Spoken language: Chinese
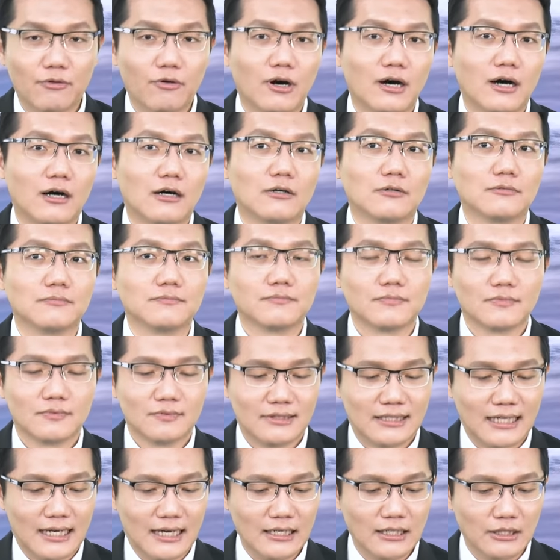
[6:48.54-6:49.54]
的话哦，
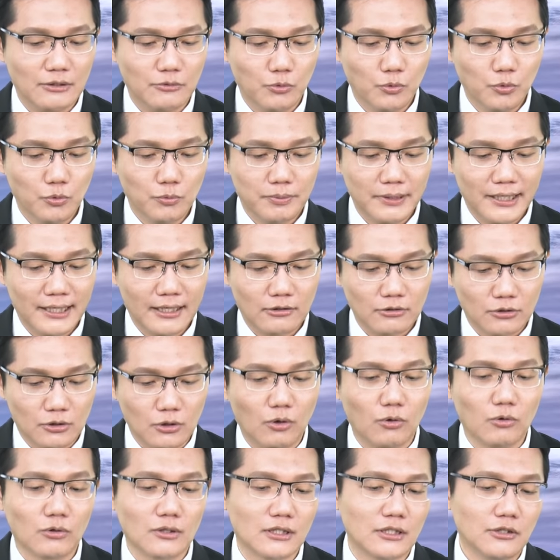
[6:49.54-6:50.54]
当然你务必要
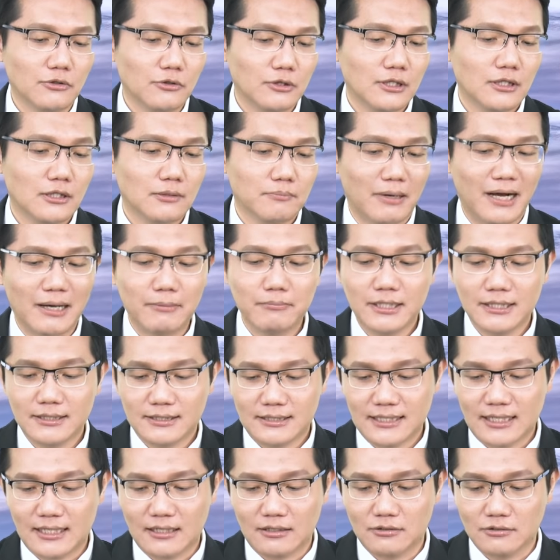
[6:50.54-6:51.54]
懂得，因为盘面
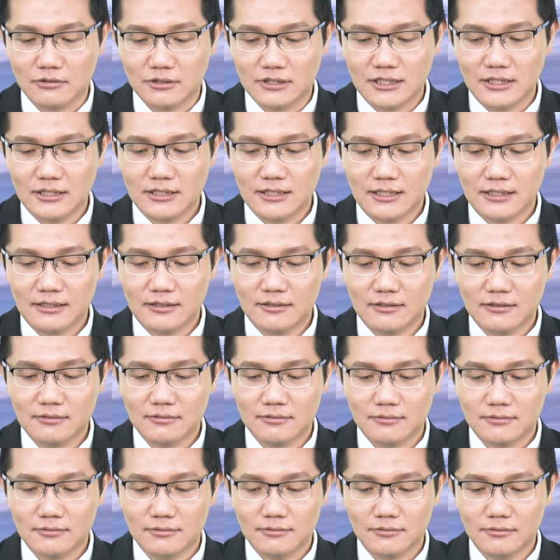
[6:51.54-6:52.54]
上哦，现在
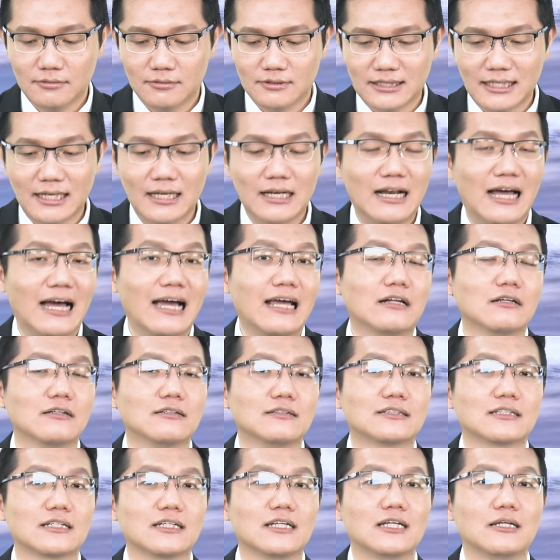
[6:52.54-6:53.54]
在 Light
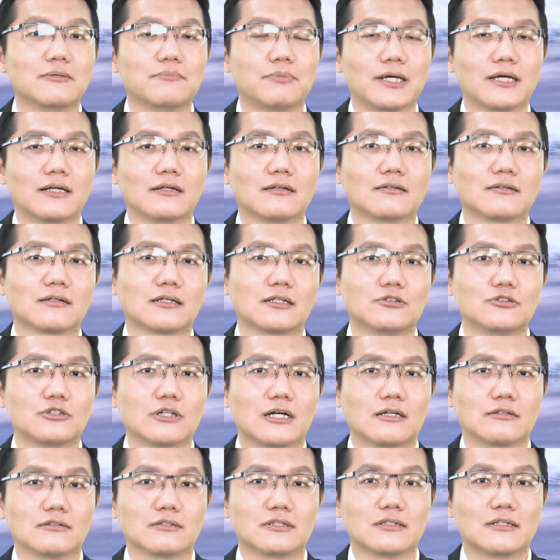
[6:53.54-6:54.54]
这一边，根据
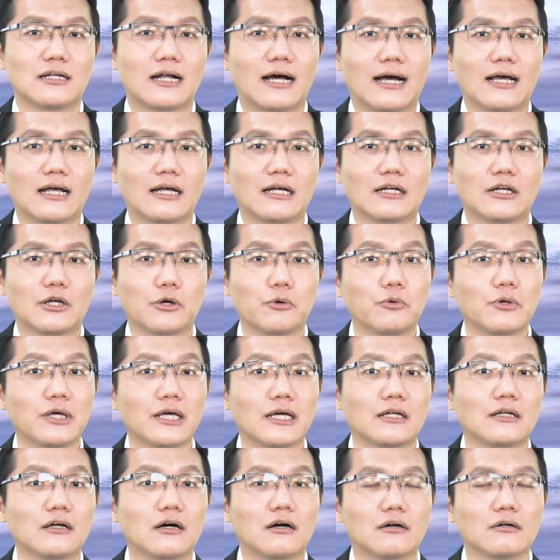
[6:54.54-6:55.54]
老师来留
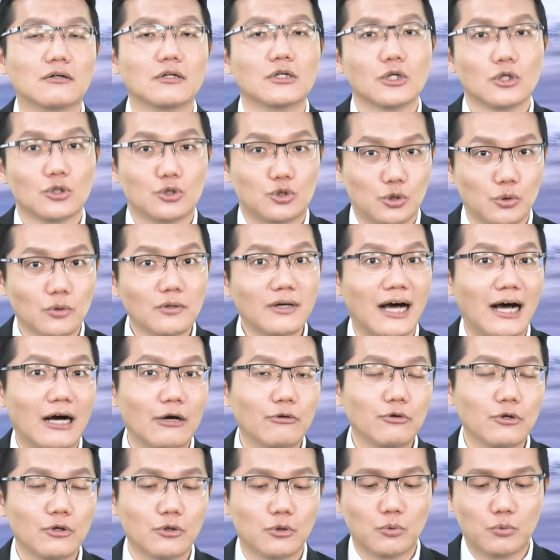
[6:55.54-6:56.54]
言哦，许问
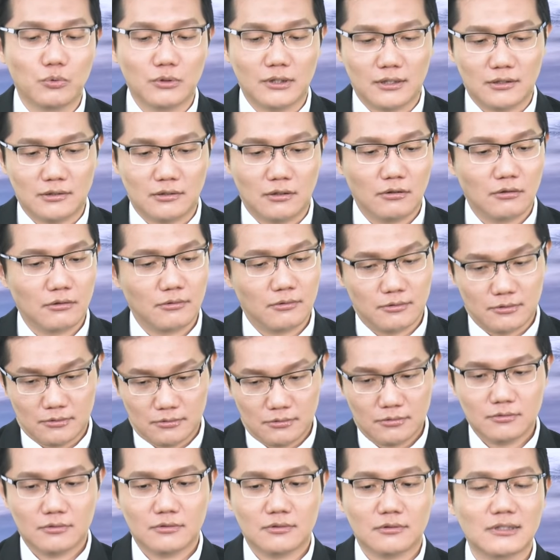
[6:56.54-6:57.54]
航运股的哦，
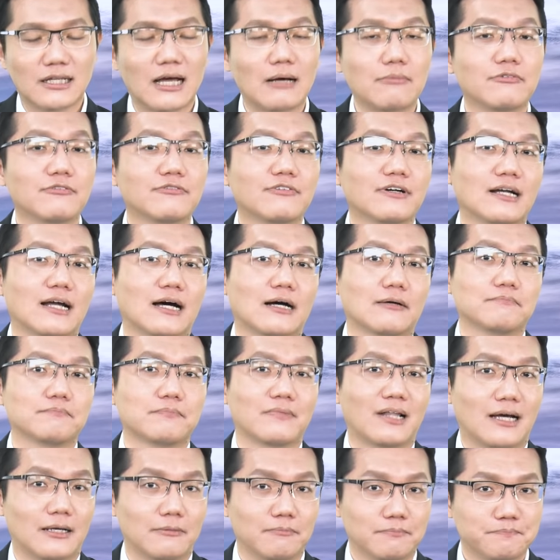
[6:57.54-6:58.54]
大部分啊，
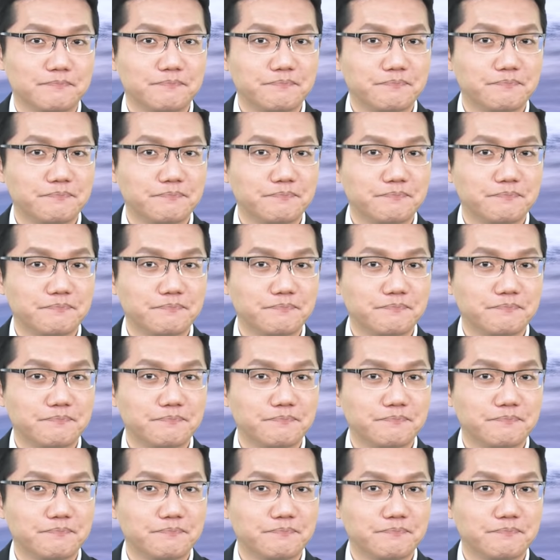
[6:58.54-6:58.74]
来，